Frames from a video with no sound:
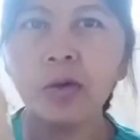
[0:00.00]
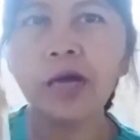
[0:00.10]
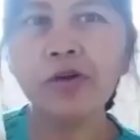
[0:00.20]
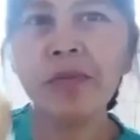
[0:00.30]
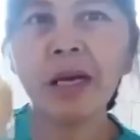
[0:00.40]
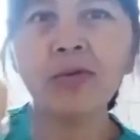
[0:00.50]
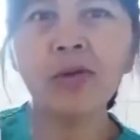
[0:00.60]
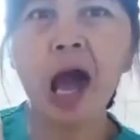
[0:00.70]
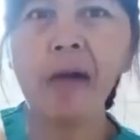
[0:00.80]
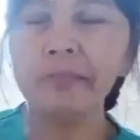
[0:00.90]
kayong
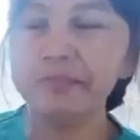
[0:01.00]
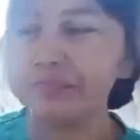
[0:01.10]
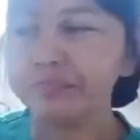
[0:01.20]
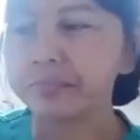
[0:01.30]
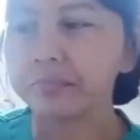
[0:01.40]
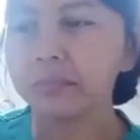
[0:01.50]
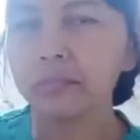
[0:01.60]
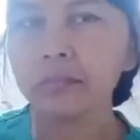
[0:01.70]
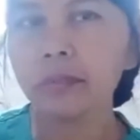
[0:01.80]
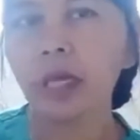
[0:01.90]
maghula
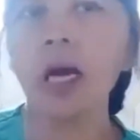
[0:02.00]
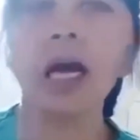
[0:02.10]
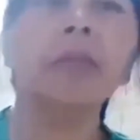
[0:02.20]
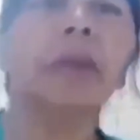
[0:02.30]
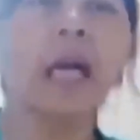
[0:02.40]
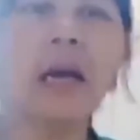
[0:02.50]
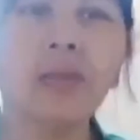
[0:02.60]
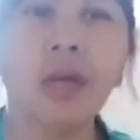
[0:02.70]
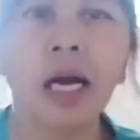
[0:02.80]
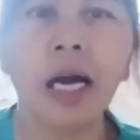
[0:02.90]
ang
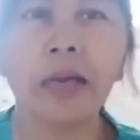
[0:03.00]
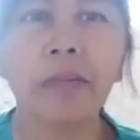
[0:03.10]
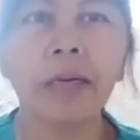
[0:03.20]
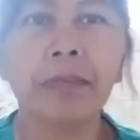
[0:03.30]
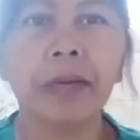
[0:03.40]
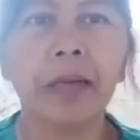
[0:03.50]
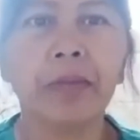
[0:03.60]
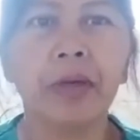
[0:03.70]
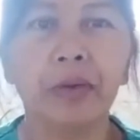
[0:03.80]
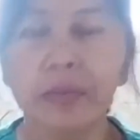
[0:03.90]
makahula ay may
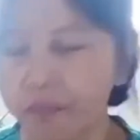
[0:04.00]
premyo